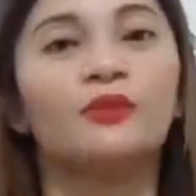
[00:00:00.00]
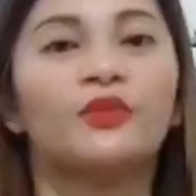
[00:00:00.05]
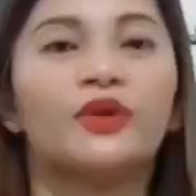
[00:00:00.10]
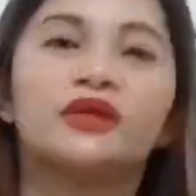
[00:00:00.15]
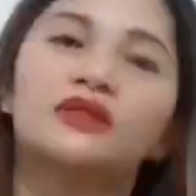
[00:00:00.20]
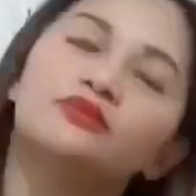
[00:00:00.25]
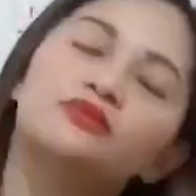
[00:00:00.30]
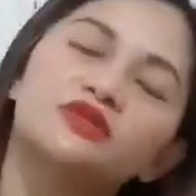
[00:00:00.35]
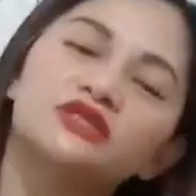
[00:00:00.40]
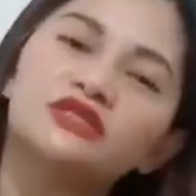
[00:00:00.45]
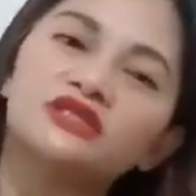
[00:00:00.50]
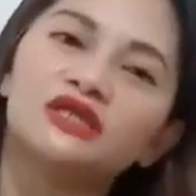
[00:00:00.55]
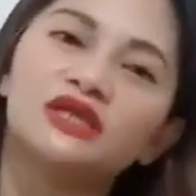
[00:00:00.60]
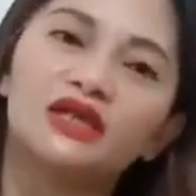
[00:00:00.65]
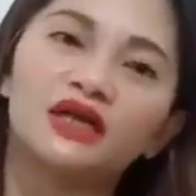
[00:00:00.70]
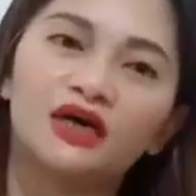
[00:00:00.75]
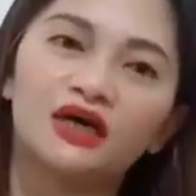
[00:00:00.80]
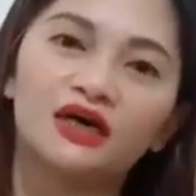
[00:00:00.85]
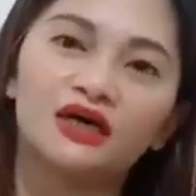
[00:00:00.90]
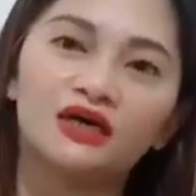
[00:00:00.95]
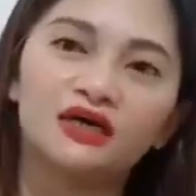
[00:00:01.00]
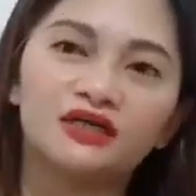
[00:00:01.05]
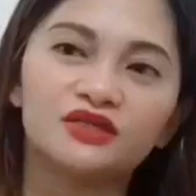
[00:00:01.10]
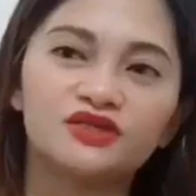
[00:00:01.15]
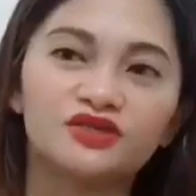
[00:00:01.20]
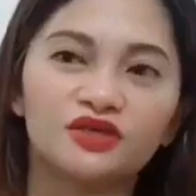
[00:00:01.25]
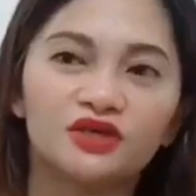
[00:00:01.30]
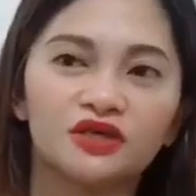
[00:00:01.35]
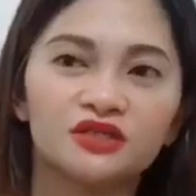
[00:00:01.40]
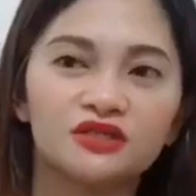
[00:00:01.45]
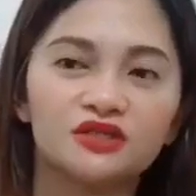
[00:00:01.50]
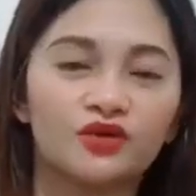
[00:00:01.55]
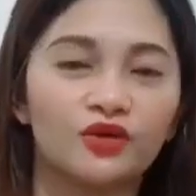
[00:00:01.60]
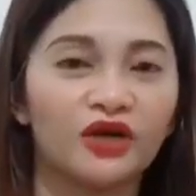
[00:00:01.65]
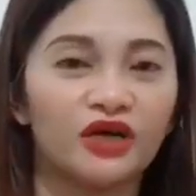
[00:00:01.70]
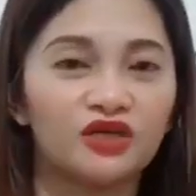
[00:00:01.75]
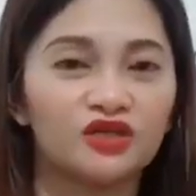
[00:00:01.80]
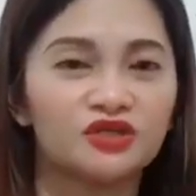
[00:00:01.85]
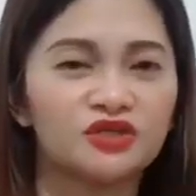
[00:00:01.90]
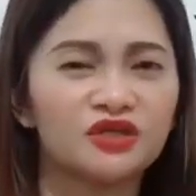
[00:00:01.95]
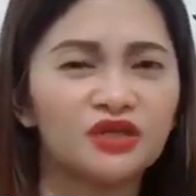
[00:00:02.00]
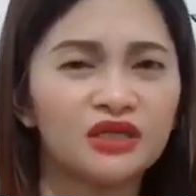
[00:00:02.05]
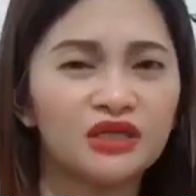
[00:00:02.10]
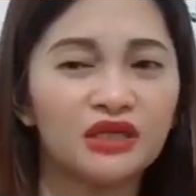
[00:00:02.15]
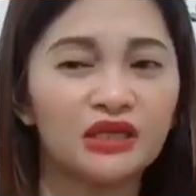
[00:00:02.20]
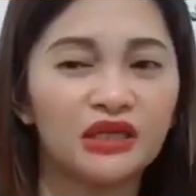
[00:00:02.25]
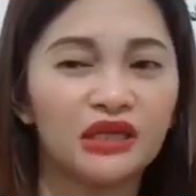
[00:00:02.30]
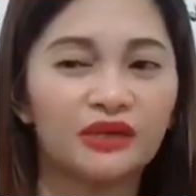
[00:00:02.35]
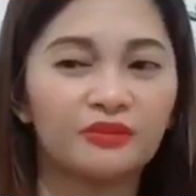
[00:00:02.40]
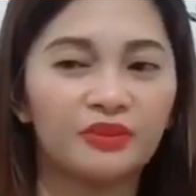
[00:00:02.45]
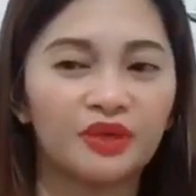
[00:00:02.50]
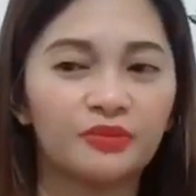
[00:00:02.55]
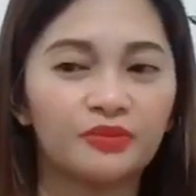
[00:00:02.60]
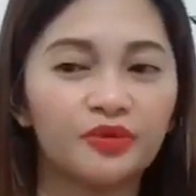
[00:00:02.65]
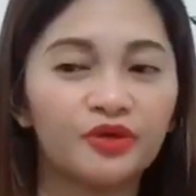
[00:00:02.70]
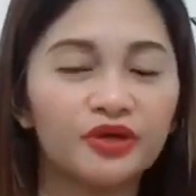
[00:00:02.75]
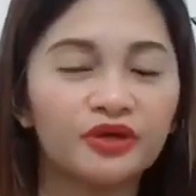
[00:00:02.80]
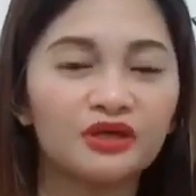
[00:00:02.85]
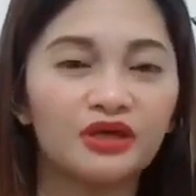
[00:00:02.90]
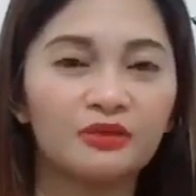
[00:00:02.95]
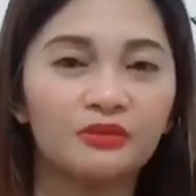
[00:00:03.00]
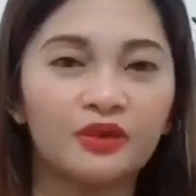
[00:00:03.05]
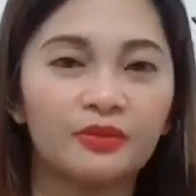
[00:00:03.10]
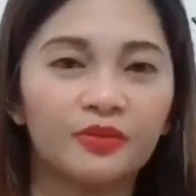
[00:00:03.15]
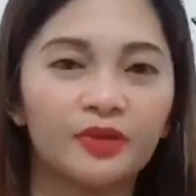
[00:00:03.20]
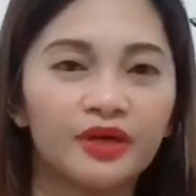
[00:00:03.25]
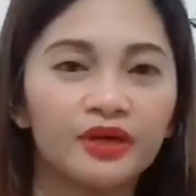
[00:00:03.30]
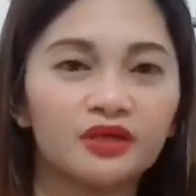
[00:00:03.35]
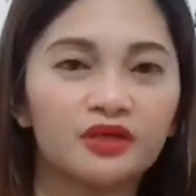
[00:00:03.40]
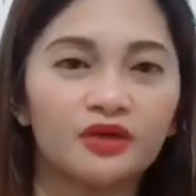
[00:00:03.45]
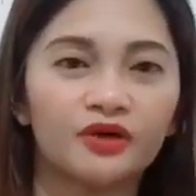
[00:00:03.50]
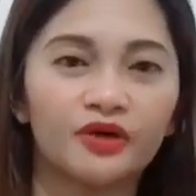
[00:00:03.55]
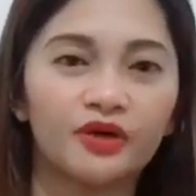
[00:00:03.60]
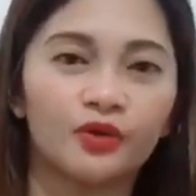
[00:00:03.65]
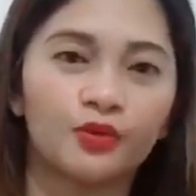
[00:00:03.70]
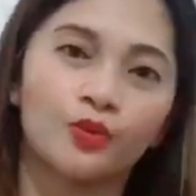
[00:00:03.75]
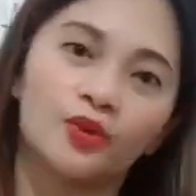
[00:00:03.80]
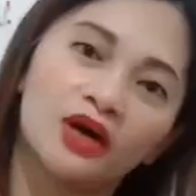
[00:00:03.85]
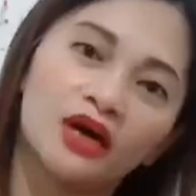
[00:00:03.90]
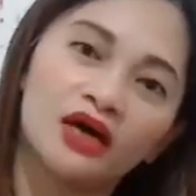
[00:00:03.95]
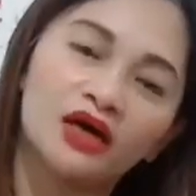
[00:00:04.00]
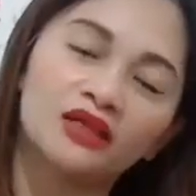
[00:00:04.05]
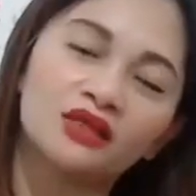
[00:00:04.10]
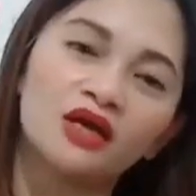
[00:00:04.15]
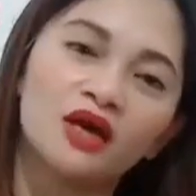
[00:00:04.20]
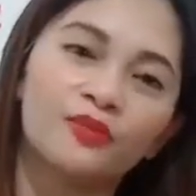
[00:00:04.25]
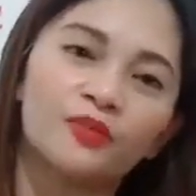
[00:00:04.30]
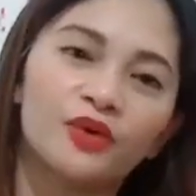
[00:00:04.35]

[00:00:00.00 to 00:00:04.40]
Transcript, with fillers: Pwede mo silang isuot occasionally, like my birthday, may party, or what.